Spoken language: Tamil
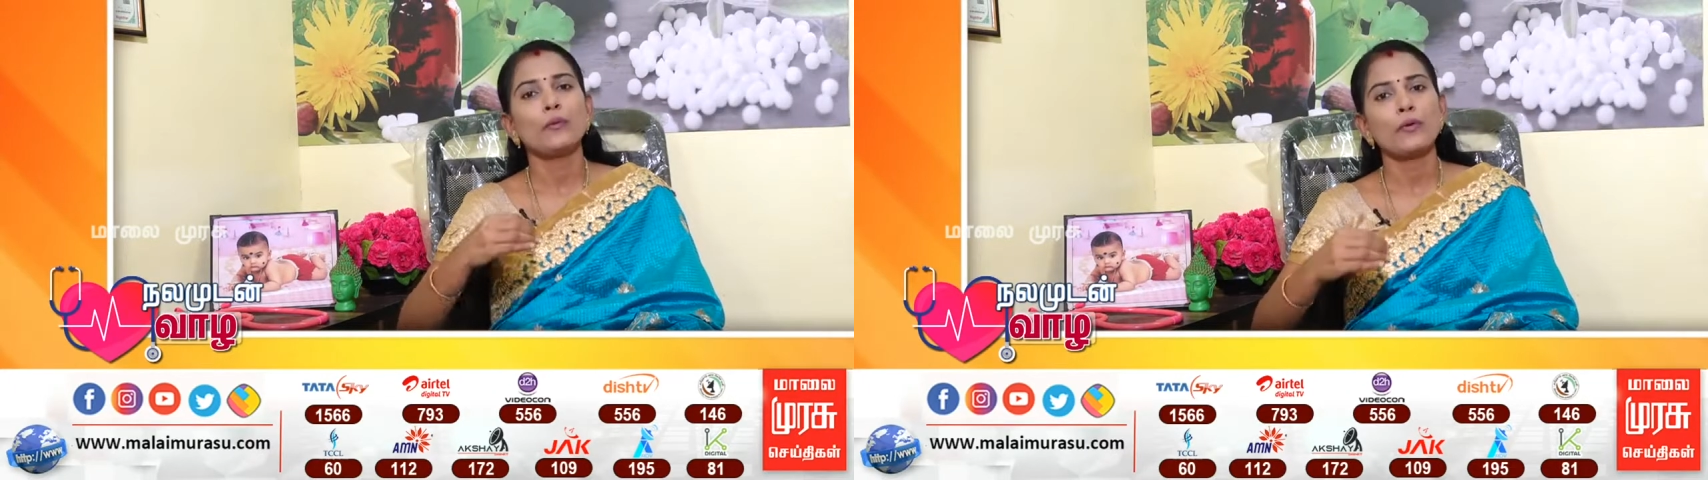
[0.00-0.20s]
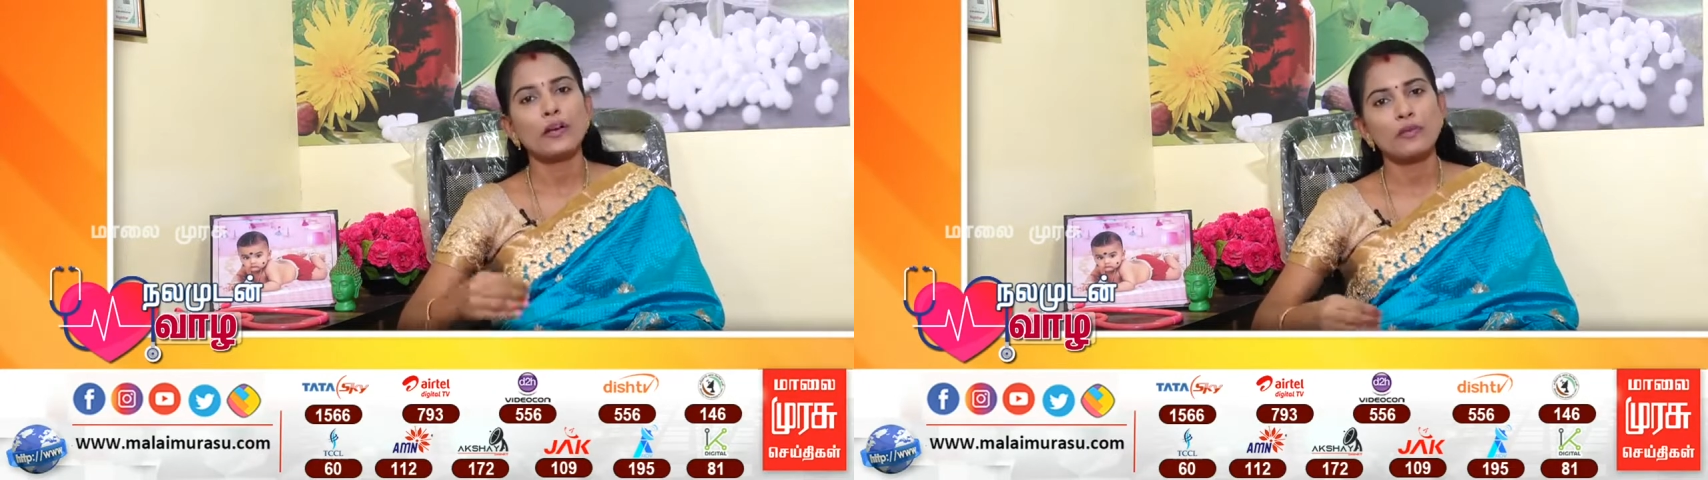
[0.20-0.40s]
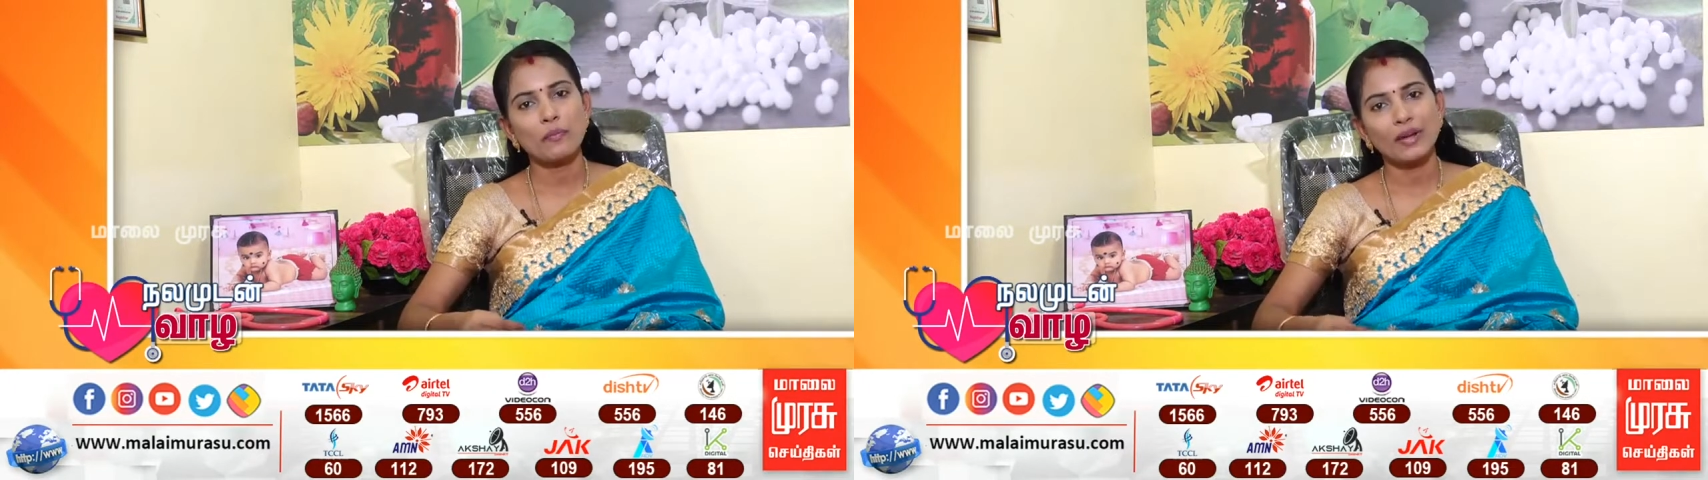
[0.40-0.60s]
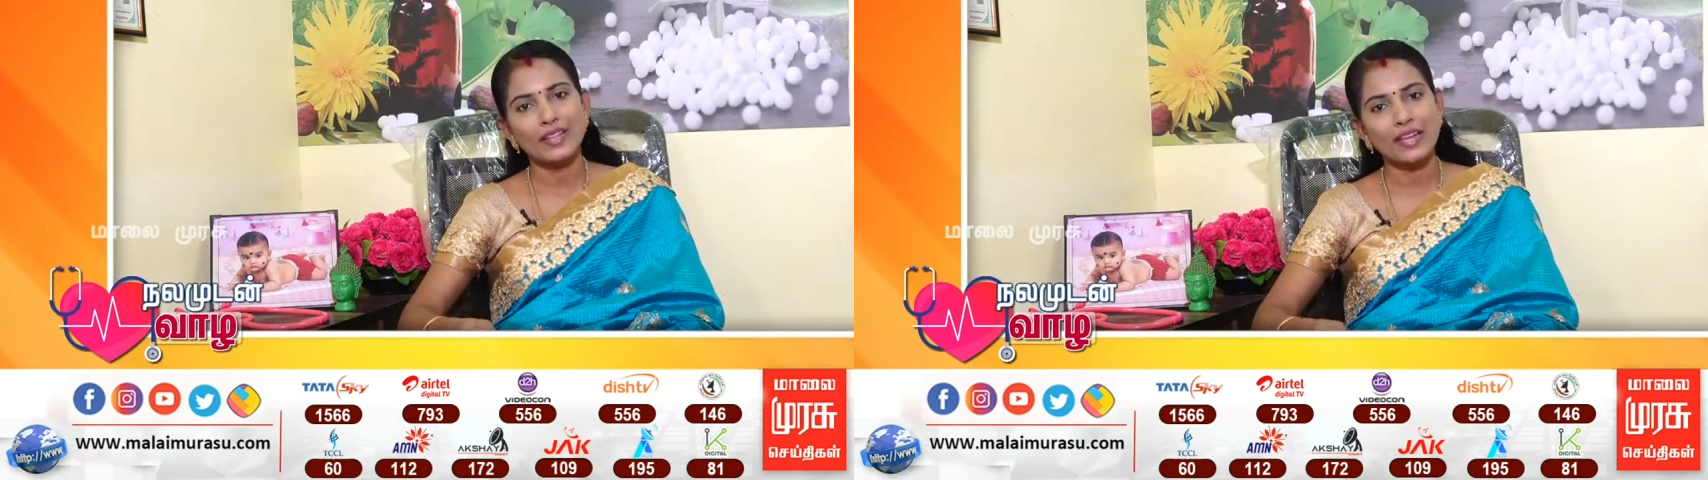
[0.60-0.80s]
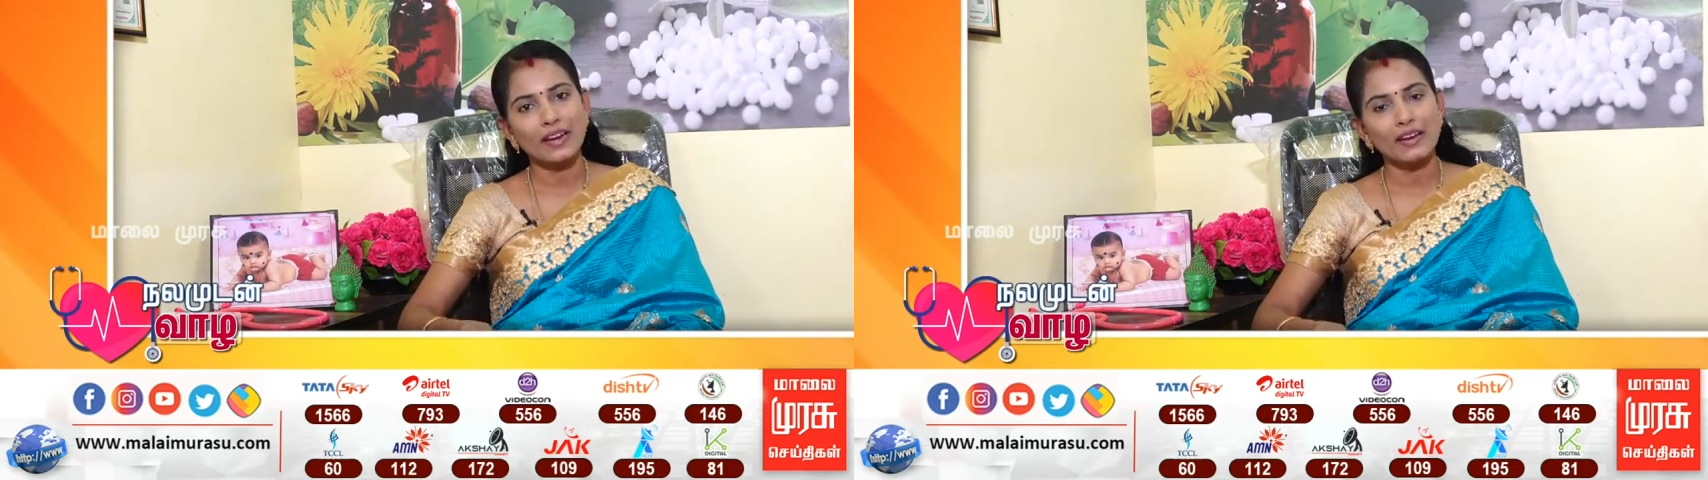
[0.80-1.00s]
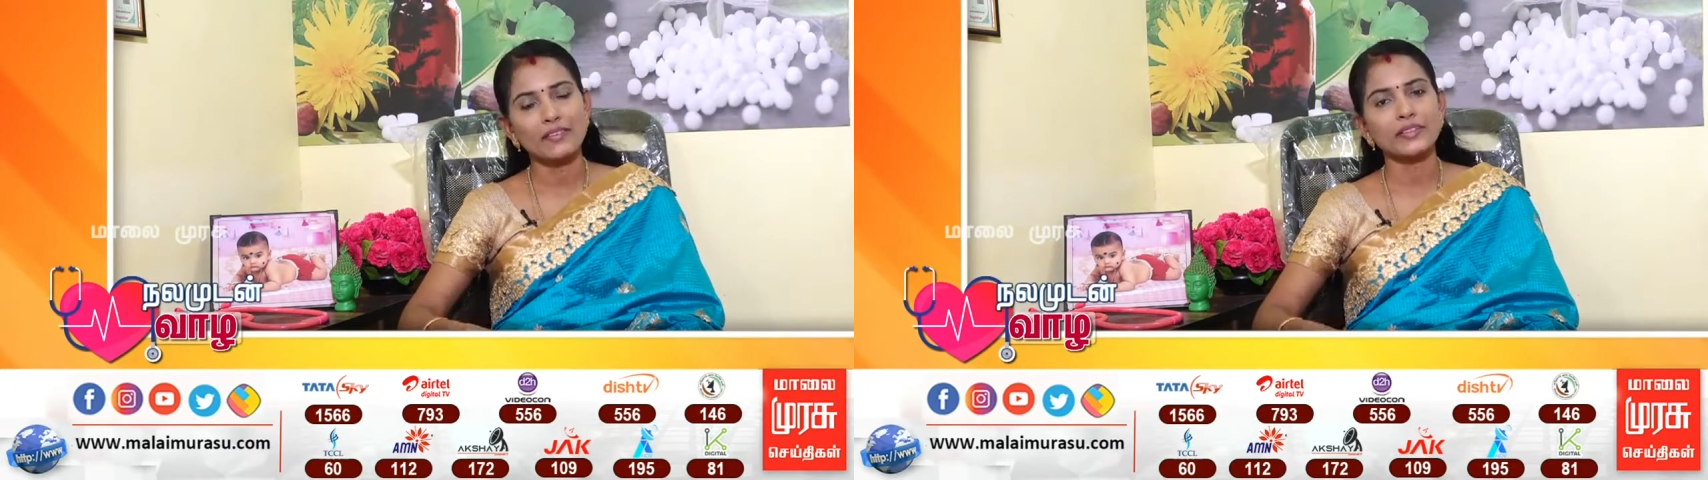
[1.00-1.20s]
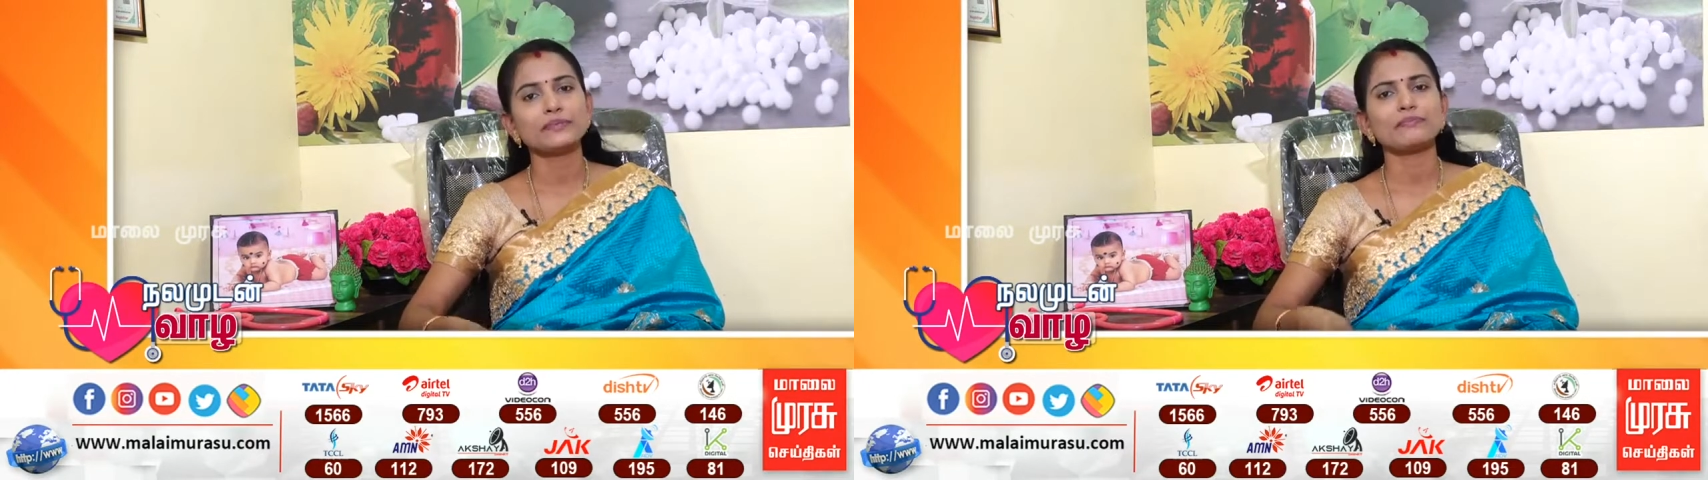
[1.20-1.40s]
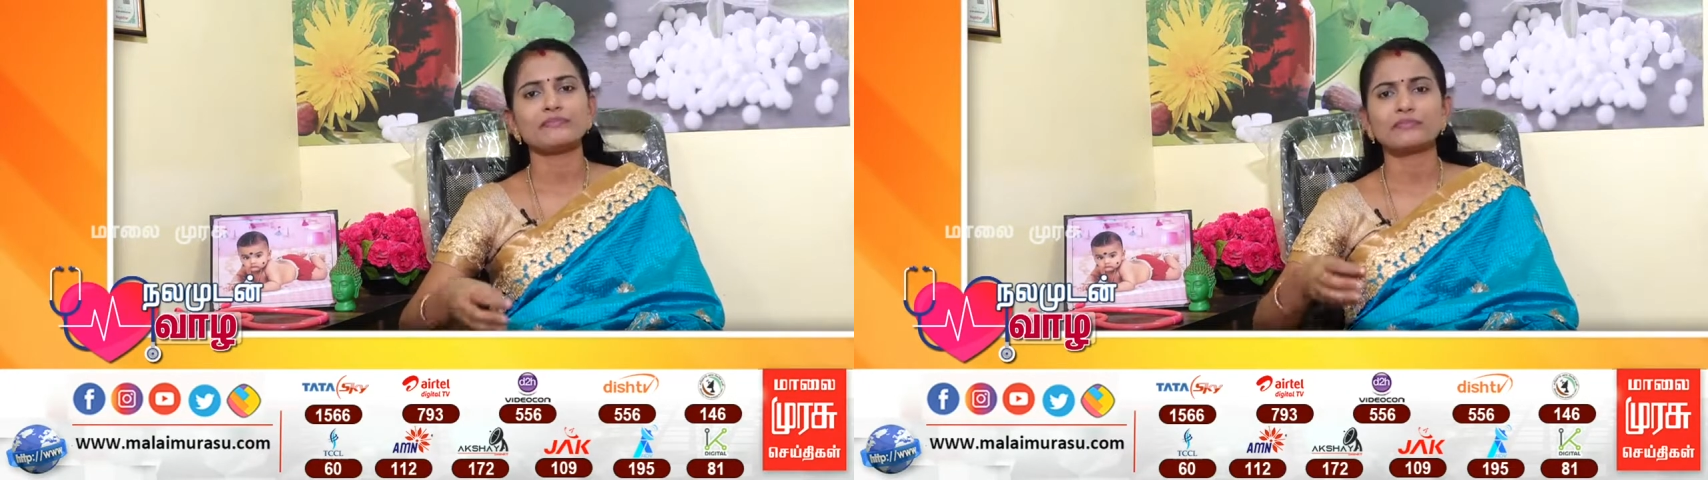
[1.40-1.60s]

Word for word: மூன்றாவது பார்த்திங்கன்னா வந்து